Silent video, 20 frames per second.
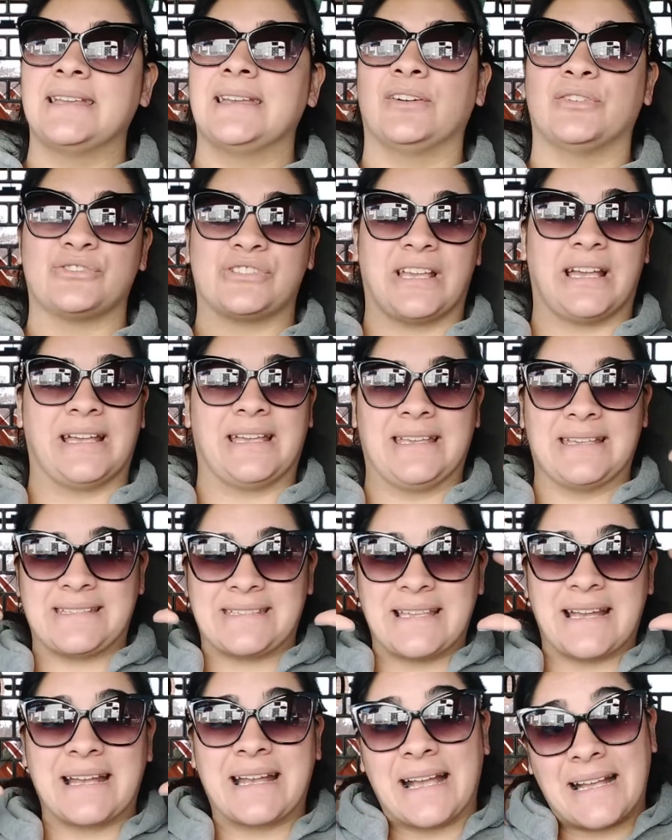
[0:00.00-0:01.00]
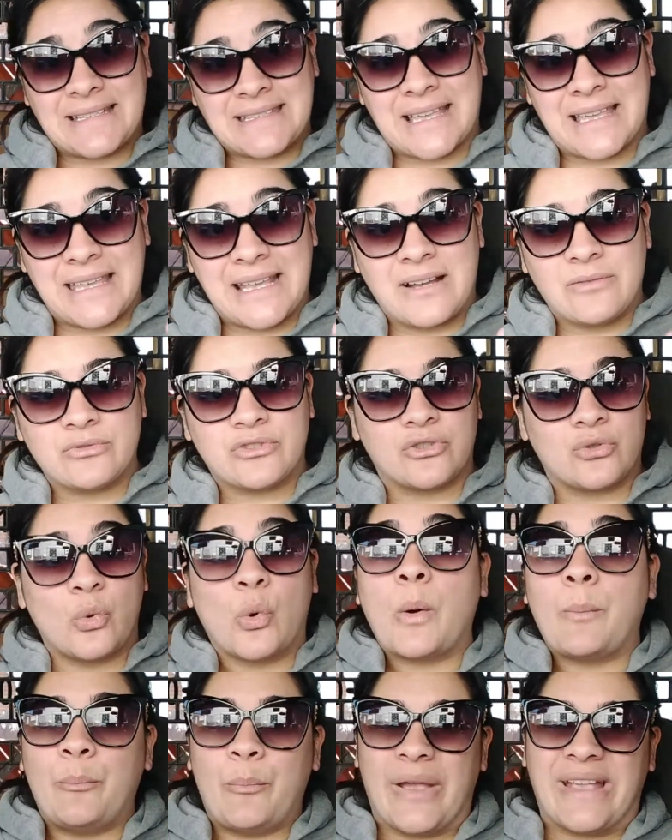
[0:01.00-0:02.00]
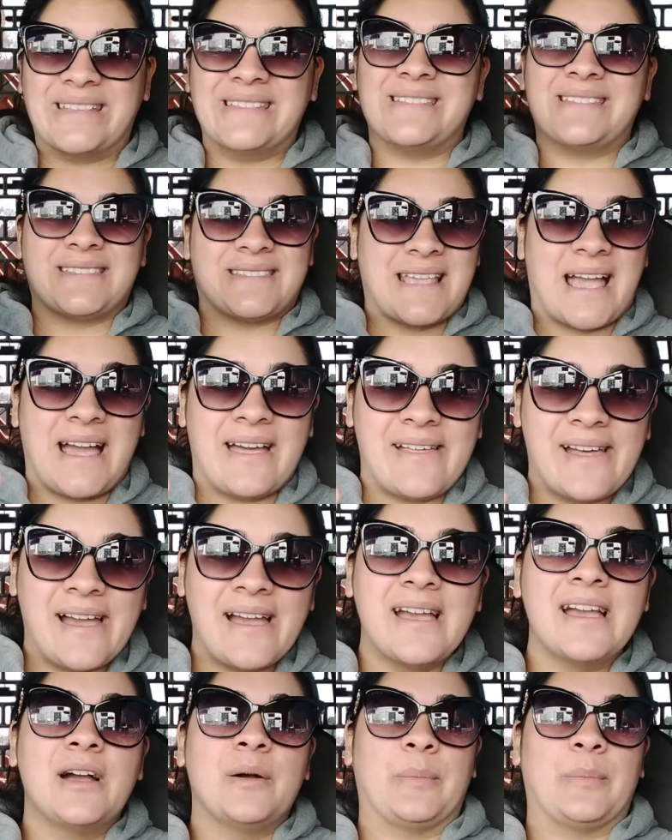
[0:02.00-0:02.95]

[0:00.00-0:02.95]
O sea, esa casa, digamos, estuvo pensada